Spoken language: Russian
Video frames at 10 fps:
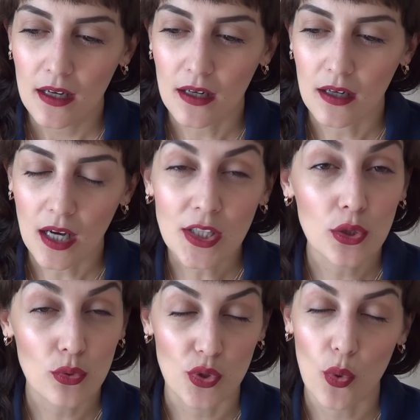А, она
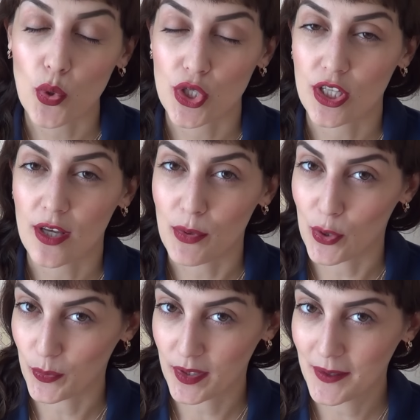тоже очень
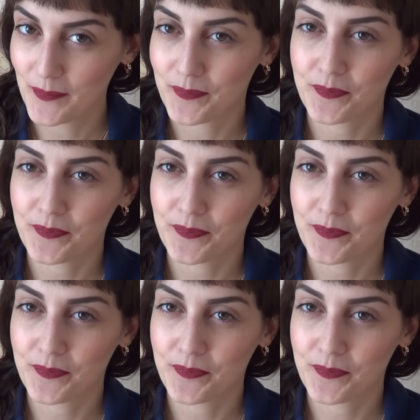объемная.